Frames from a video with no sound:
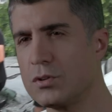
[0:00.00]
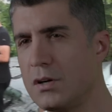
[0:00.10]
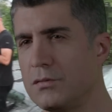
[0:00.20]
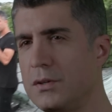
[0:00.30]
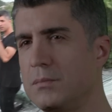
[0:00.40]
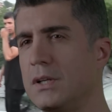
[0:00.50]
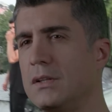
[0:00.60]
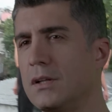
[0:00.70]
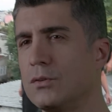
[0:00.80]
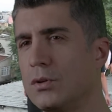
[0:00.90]
bu dram
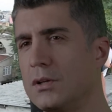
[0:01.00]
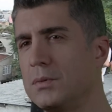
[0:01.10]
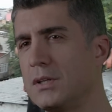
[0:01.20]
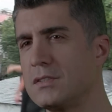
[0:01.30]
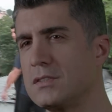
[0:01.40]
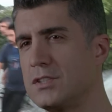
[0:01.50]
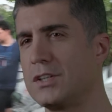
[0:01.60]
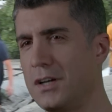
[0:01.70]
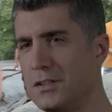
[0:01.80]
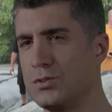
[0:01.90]
filmlerinden dolayı biraz
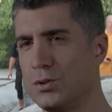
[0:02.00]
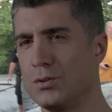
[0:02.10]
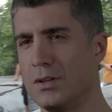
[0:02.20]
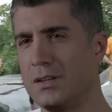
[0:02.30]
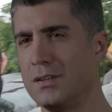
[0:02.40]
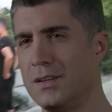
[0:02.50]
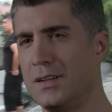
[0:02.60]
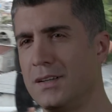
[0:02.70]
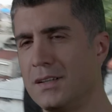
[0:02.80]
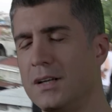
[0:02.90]
şikayetçi oldular.
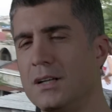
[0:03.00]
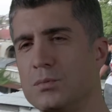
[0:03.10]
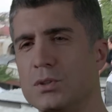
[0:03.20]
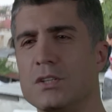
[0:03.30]
Yani bu